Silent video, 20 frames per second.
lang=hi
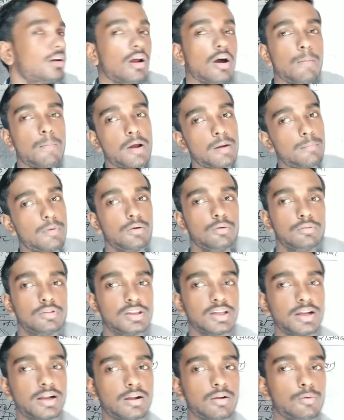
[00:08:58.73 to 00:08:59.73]
ग्रह वर्मन
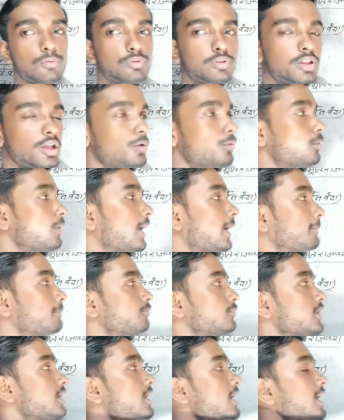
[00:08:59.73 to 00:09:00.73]
उससे उससे हुआ
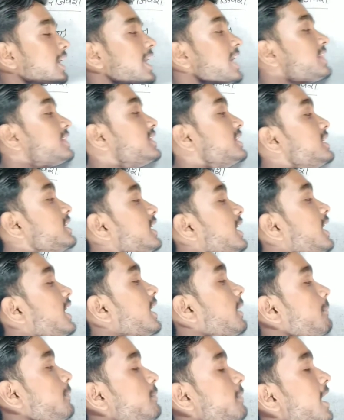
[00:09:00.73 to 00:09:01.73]
राजश्री का
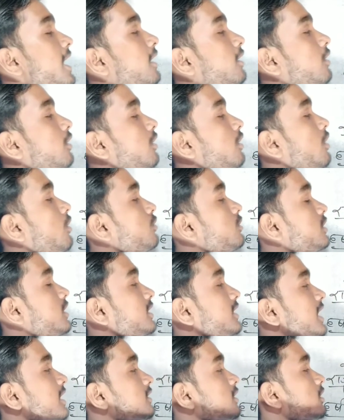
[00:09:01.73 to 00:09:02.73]
विवाह कन्नौज
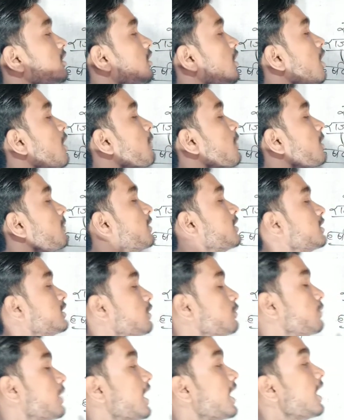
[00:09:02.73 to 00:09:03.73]
के शासक ग्रह वर्मन
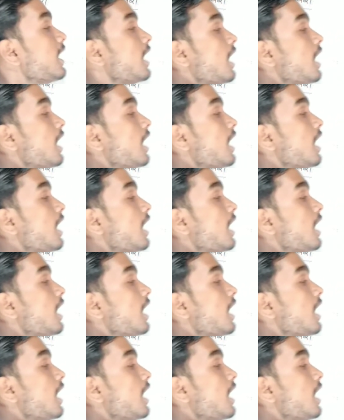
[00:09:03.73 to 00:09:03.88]
से हुआ